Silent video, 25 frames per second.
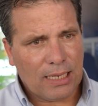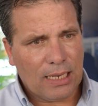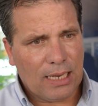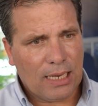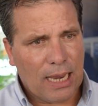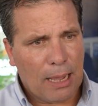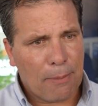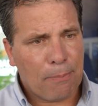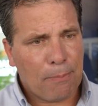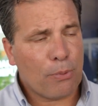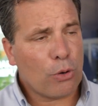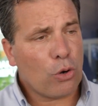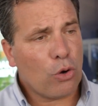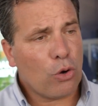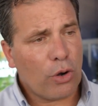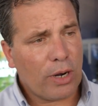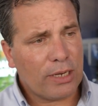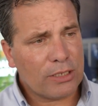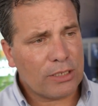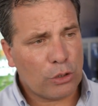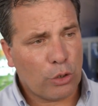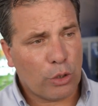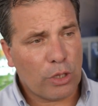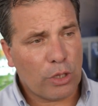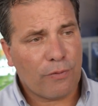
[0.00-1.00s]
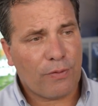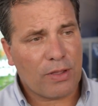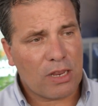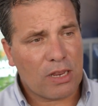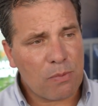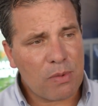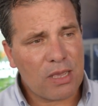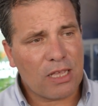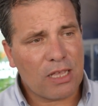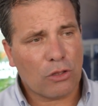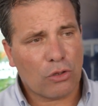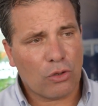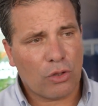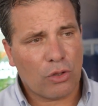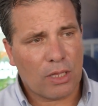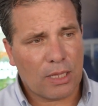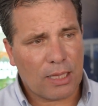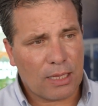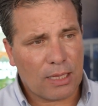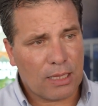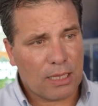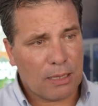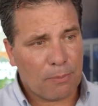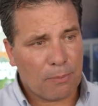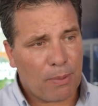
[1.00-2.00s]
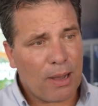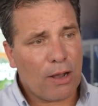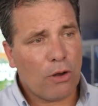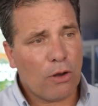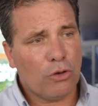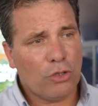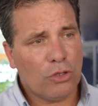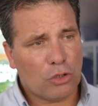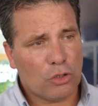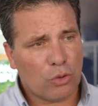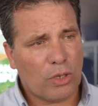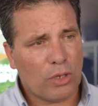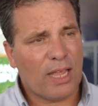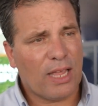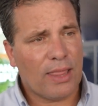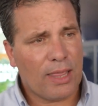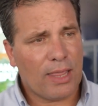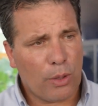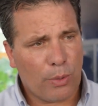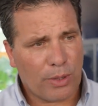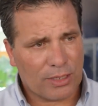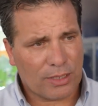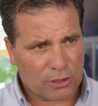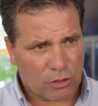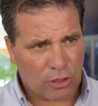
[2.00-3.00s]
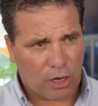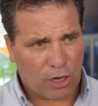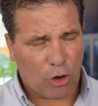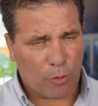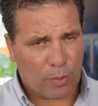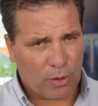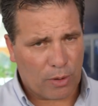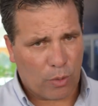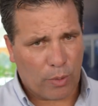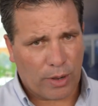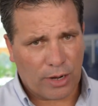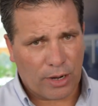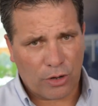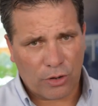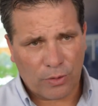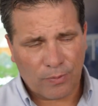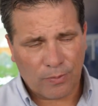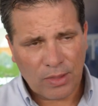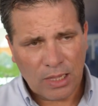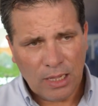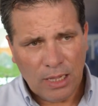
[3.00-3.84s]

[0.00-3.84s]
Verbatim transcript: las, prórrogas y los diferimientos de, de pagos de todas las deudas del sector agropecuario